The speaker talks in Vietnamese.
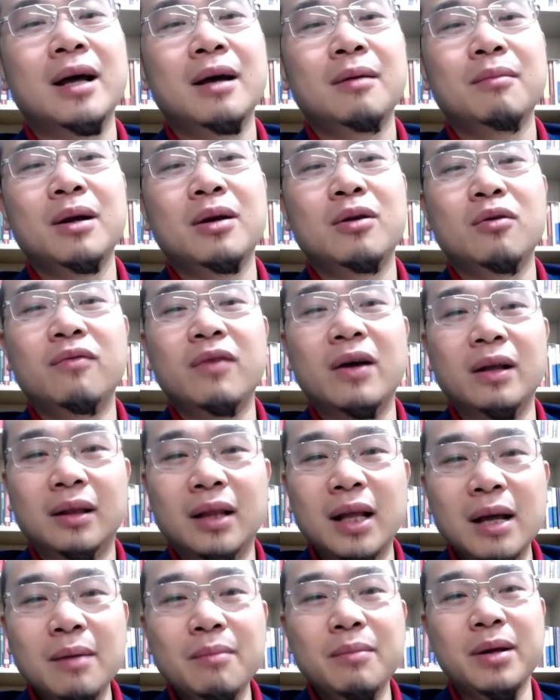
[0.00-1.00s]
Mình cũng phải
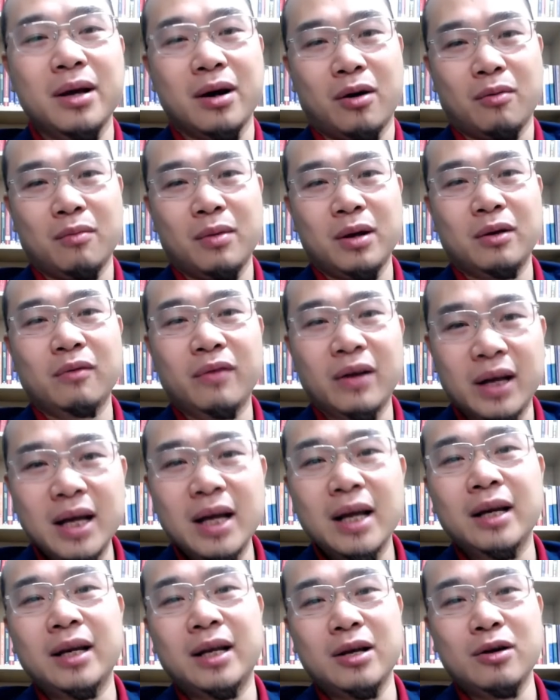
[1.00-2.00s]
tìm hiểu, mình cũng phải
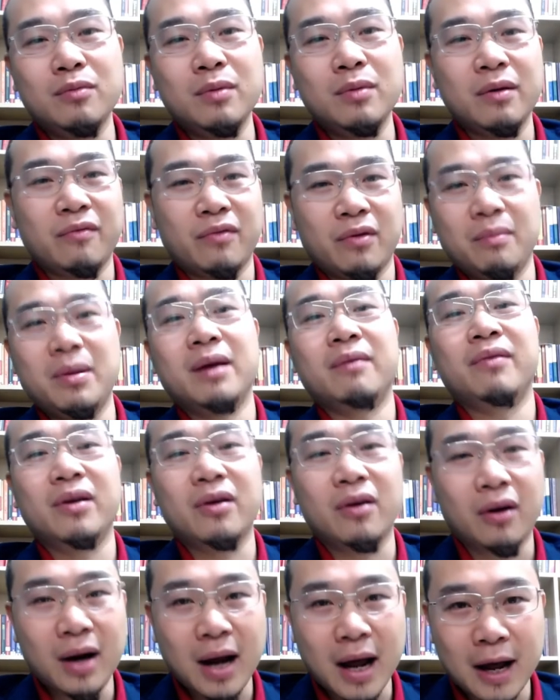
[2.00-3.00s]
nghiên cứu, mình phải biết về
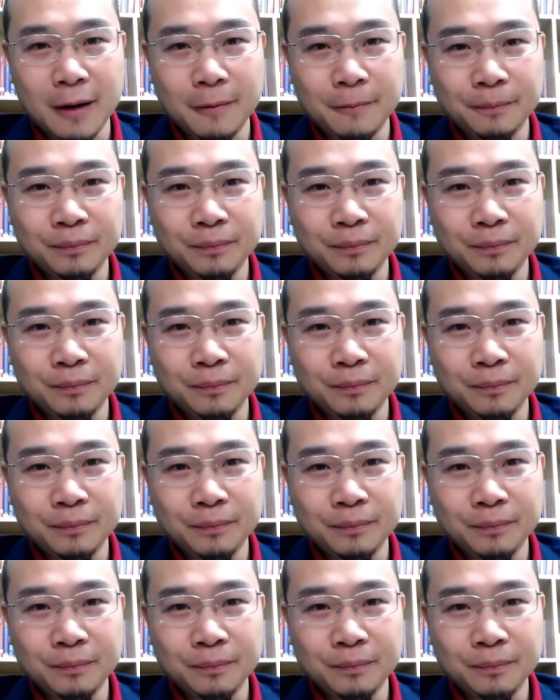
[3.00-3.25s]
nó đã.